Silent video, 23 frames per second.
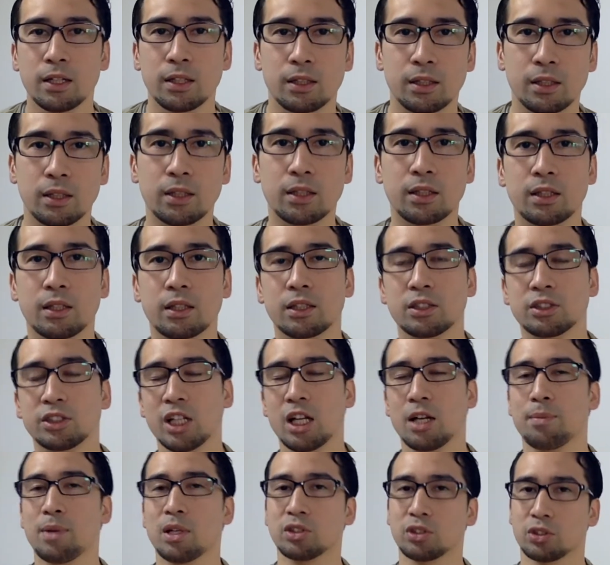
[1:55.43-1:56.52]
えー、
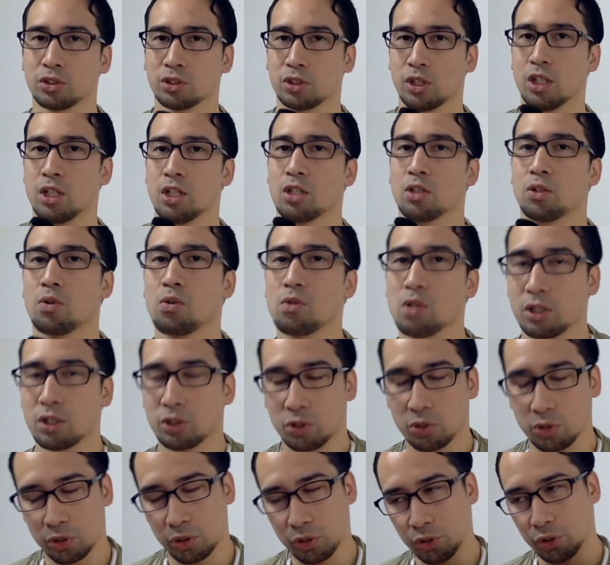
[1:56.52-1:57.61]
じゃあまず今回そ
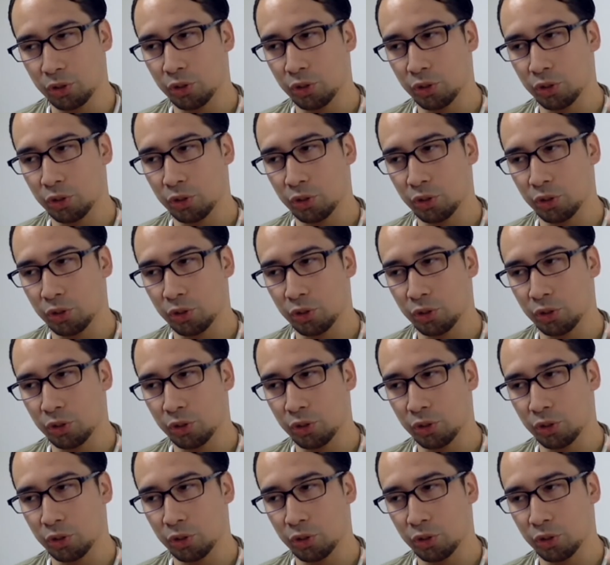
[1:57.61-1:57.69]
の9